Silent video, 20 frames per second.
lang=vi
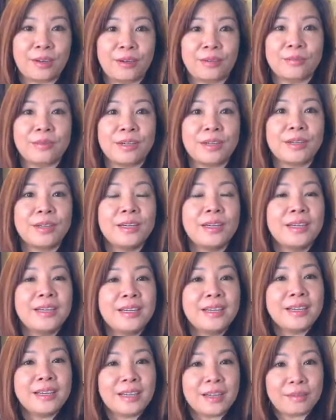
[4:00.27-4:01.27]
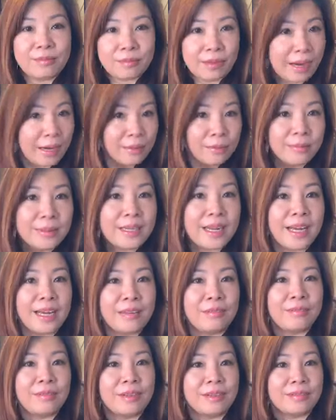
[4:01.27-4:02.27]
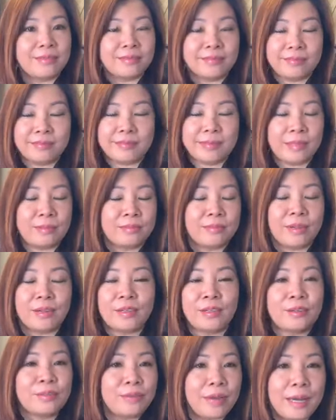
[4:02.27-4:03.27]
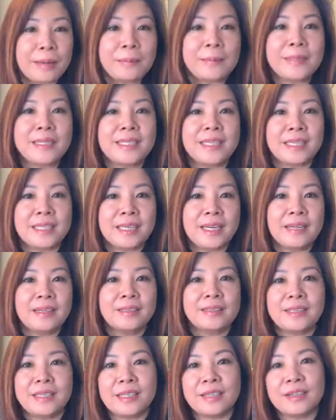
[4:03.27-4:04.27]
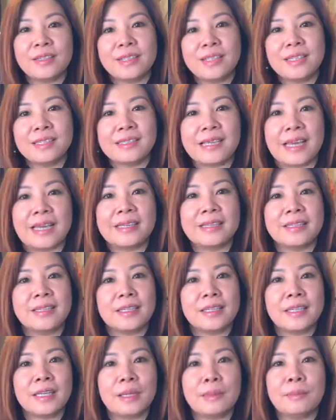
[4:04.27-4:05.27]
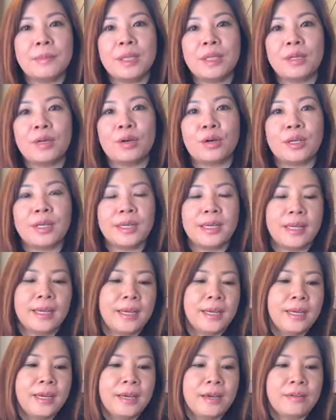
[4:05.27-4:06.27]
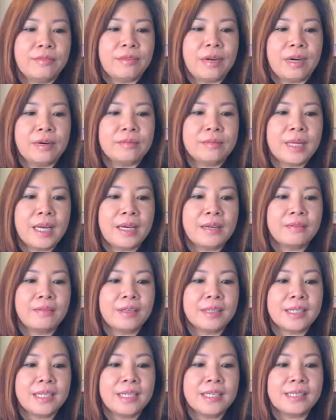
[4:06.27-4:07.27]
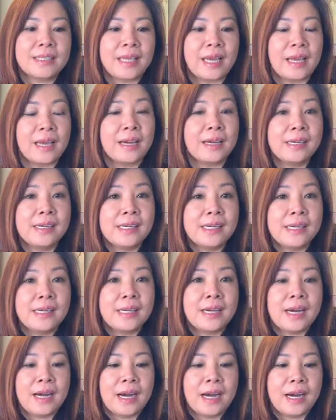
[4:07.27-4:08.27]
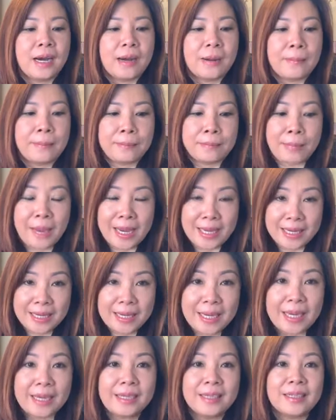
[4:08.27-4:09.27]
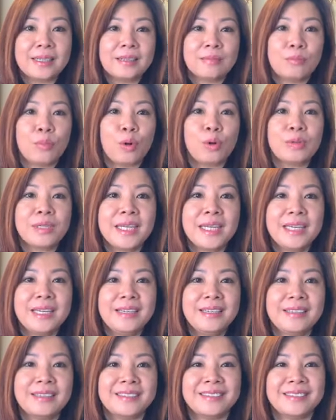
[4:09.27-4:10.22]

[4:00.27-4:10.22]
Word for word: toàn vân không phải quý thầy vân không có nói pháp mấy chị nhé chỉ có chia sẻ những kinh nghiệm mình thôi và hôm nay vân chia sẻ à, cách bố thí